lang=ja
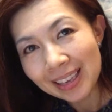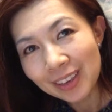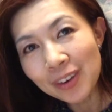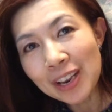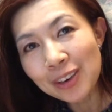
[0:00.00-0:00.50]

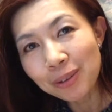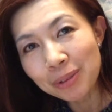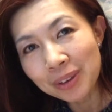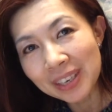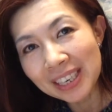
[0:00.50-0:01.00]
去年の
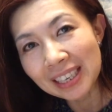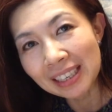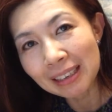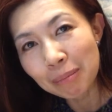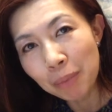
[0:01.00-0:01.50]
冬
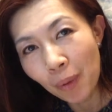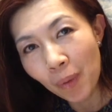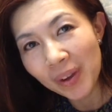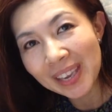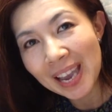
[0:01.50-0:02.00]
に
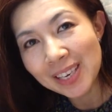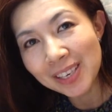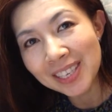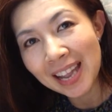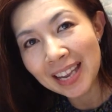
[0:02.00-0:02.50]
某芸
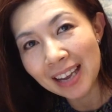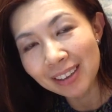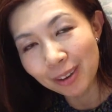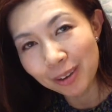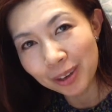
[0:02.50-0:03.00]
術大
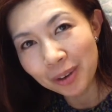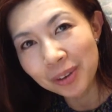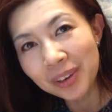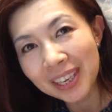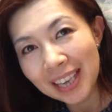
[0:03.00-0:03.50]
学との共
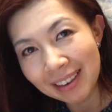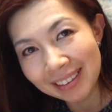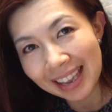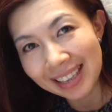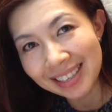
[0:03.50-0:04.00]
同企
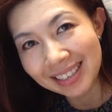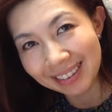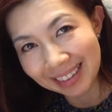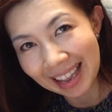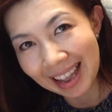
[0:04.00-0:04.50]
画で
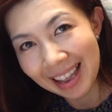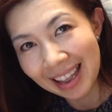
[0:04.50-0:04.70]
作った